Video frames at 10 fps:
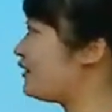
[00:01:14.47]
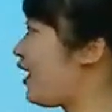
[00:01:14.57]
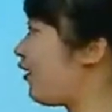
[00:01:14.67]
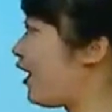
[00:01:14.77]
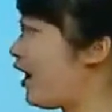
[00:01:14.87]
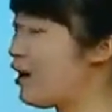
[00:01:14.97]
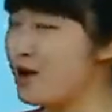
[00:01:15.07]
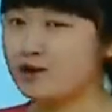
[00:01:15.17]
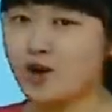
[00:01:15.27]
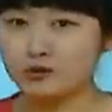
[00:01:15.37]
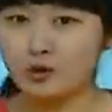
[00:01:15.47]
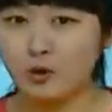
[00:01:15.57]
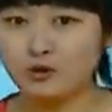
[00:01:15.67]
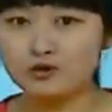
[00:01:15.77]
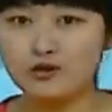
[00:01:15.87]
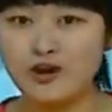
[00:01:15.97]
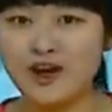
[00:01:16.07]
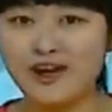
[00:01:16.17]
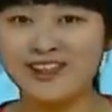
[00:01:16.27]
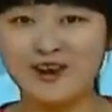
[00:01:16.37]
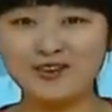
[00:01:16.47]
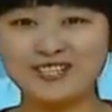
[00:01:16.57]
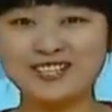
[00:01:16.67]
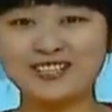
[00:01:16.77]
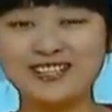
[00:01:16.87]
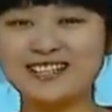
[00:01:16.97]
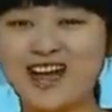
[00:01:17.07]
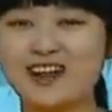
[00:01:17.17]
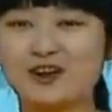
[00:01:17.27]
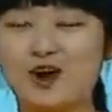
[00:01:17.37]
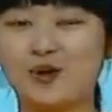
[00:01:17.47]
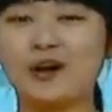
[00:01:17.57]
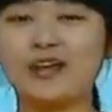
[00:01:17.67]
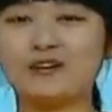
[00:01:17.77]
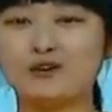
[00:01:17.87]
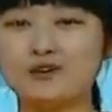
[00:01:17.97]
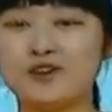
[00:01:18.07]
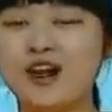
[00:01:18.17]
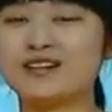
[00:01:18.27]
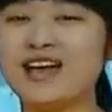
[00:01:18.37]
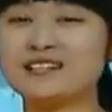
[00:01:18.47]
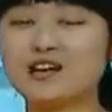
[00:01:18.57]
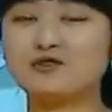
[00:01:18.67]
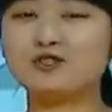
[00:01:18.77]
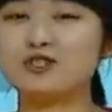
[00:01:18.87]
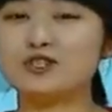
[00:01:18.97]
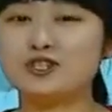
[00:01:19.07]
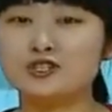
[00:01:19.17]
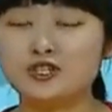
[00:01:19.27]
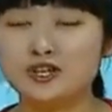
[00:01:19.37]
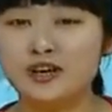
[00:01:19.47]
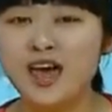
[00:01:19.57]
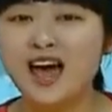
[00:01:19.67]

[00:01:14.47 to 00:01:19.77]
到了，有的同学，老师一下了口令，说让大家去试一试，